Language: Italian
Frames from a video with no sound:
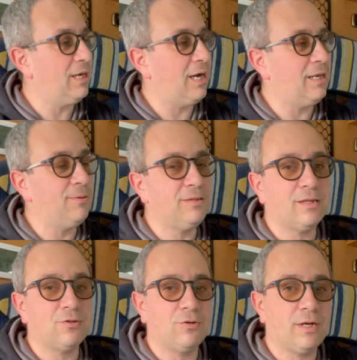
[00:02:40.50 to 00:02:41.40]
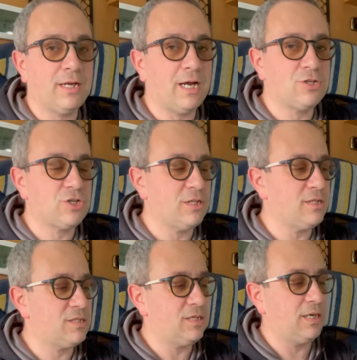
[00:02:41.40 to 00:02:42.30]
alimentatore accendi
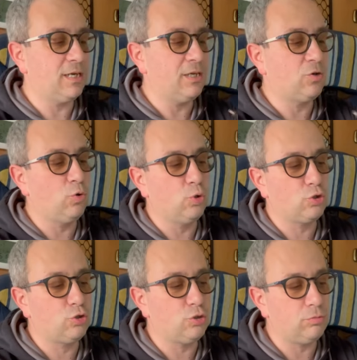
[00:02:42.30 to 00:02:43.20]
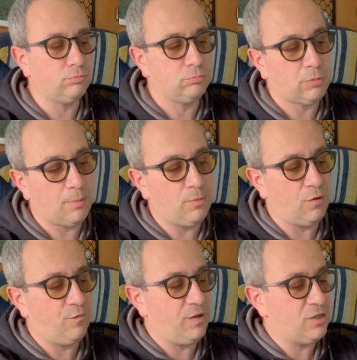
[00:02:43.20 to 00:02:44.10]
sigari corto a mio
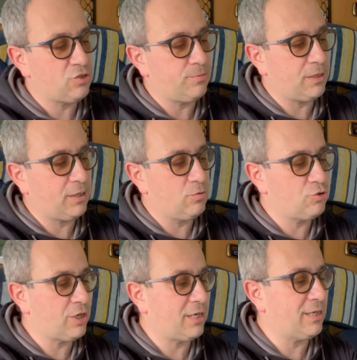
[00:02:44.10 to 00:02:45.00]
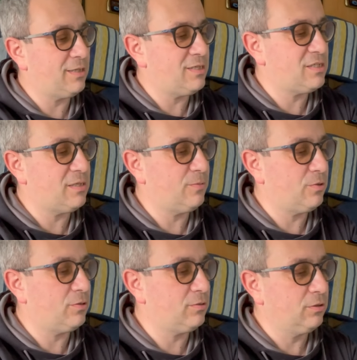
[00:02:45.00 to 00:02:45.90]
avviso perché non c'è
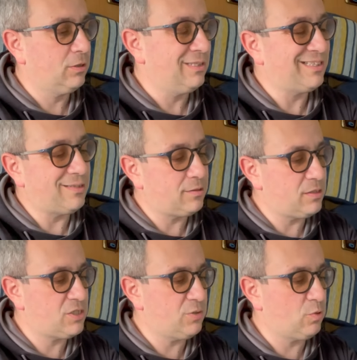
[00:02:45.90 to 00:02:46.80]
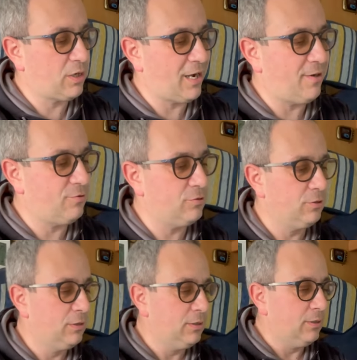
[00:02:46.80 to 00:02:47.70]
grandissimo tantissimo cavo
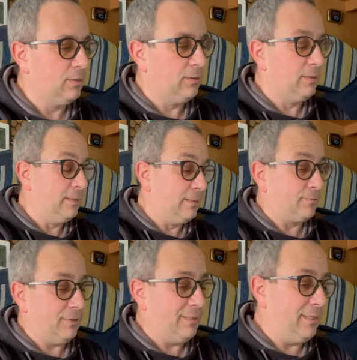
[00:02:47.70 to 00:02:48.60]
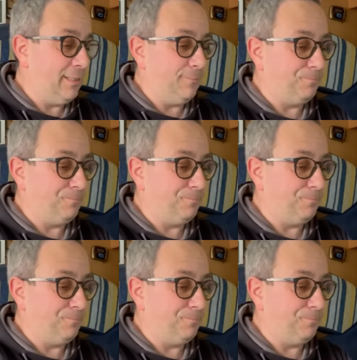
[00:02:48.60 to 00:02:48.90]
quindi